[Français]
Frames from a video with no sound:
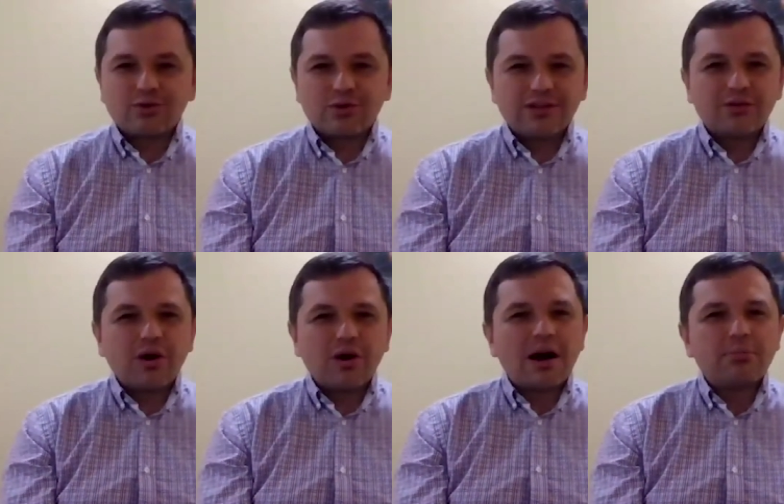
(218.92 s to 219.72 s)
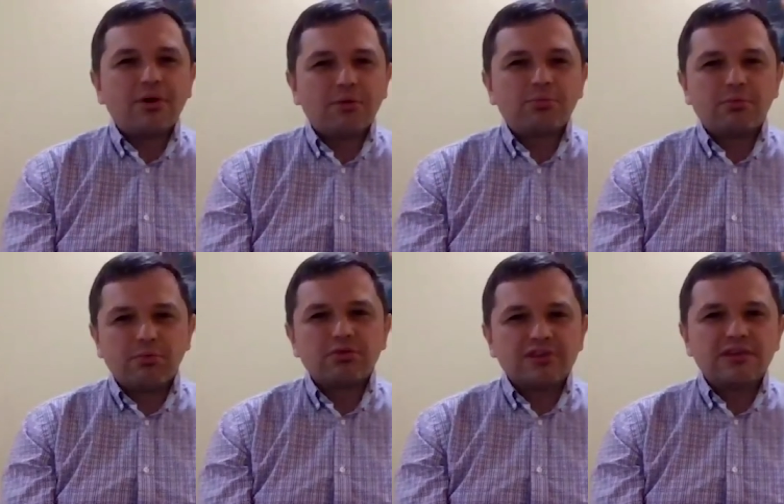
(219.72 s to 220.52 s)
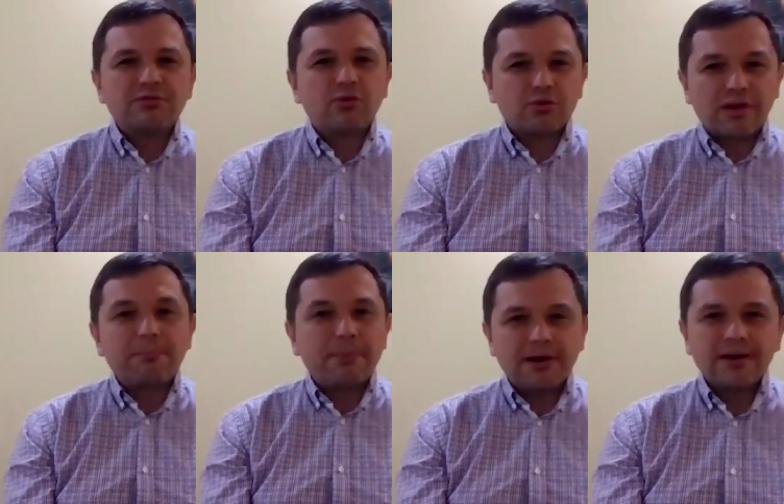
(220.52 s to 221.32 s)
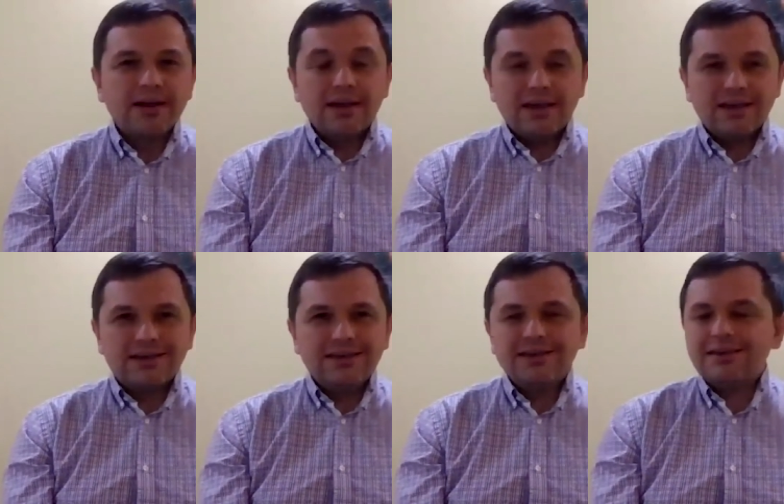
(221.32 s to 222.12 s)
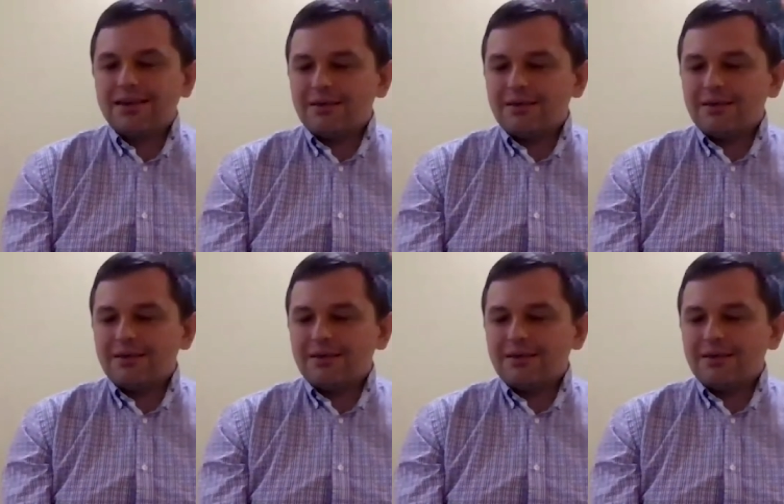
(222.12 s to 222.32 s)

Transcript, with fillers: Donc ils ont un rapport positif qu'on n'a pas et qui,